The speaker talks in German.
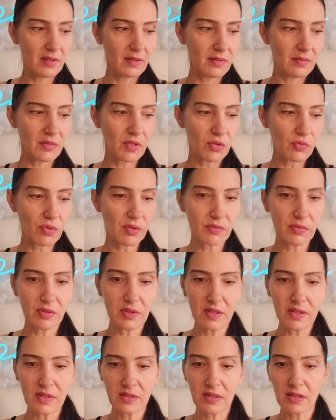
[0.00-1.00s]
Mich verwirren
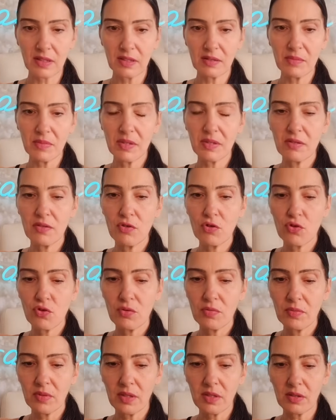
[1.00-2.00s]
jetzt gerade ein bisschen die
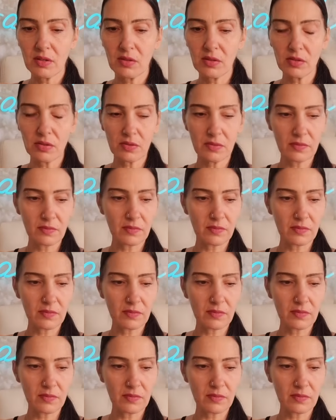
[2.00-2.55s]
Stimmen da draußen.